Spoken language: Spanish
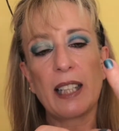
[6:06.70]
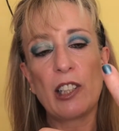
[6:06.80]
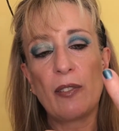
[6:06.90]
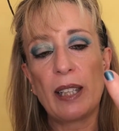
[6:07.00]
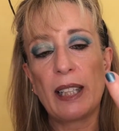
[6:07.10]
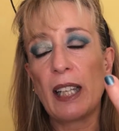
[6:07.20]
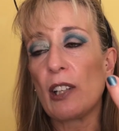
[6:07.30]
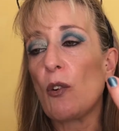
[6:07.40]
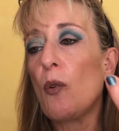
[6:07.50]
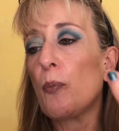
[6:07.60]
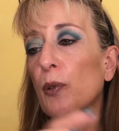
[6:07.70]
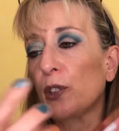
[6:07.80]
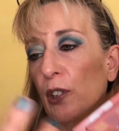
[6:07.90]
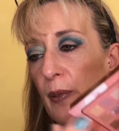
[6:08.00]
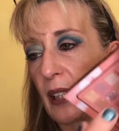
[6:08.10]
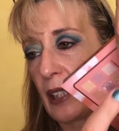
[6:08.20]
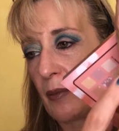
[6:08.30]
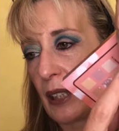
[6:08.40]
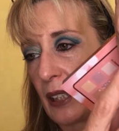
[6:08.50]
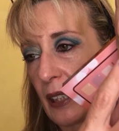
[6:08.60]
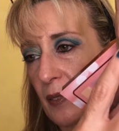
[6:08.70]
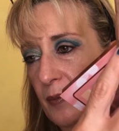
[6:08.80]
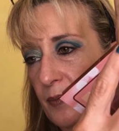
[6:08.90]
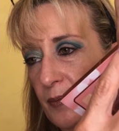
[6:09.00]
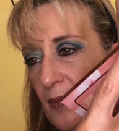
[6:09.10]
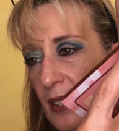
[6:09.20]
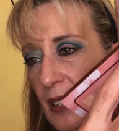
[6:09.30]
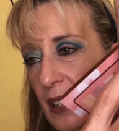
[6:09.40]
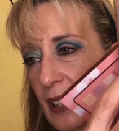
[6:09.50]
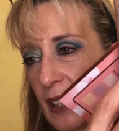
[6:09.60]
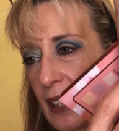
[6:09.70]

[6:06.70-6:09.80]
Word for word: que nos van a dar un punto brilli brilli sin